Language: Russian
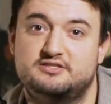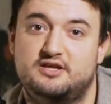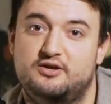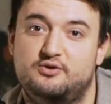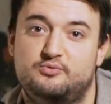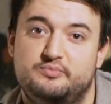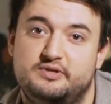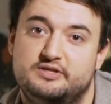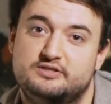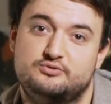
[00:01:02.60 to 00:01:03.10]

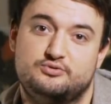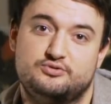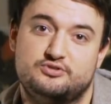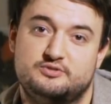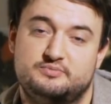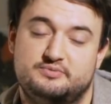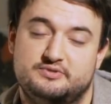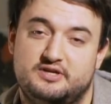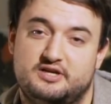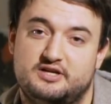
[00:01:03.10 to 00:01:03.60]
знаю, у меня
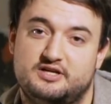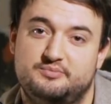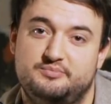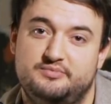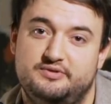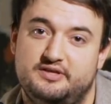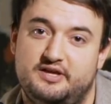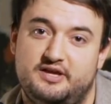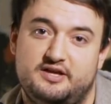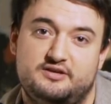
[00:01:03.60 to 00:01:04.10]
сложно с подарками,
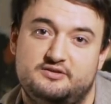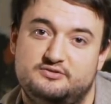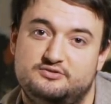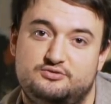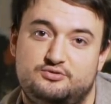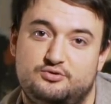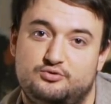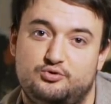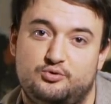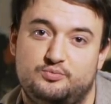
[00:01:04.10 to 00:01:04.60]
я их с
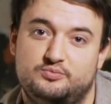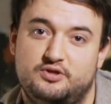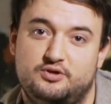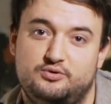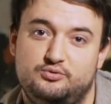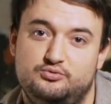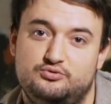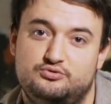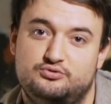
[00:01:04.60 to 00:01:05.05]
трудом дарю,